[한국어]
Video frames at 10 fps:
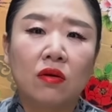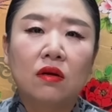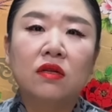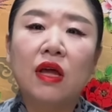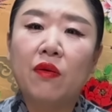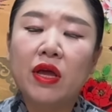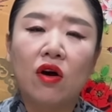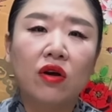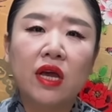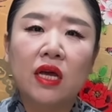근데 왜
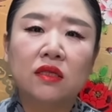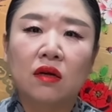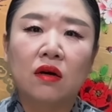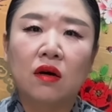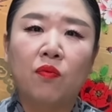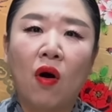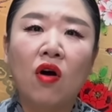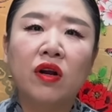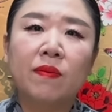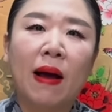여기에서
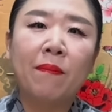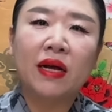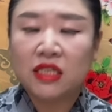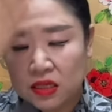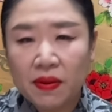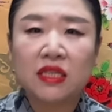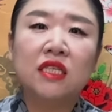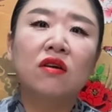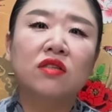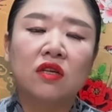벙어리 맞박 씨발
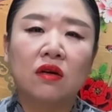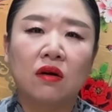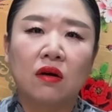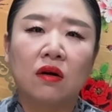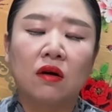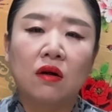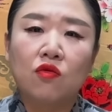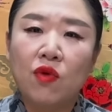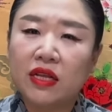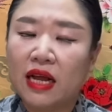친 것처럼
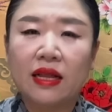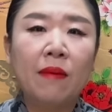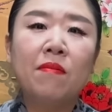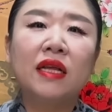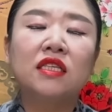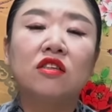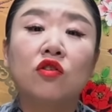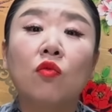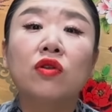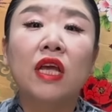왜 단
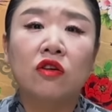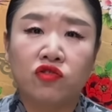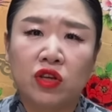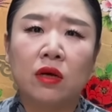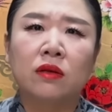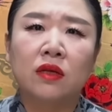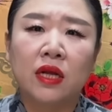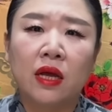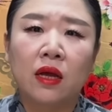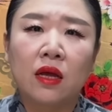한마디들도 못해 이
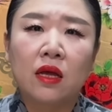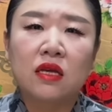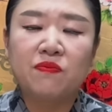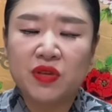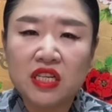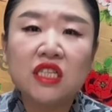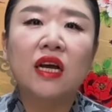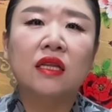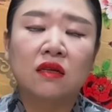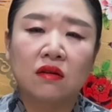국회의원들이. 이 빙신
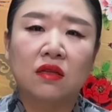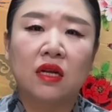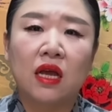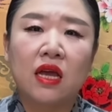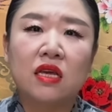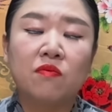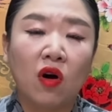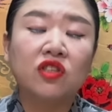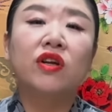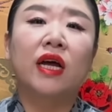같은 것들이, 이
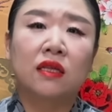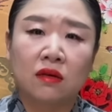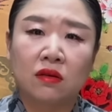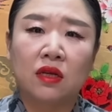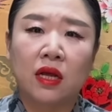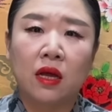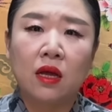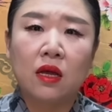머저리 같은 것들이.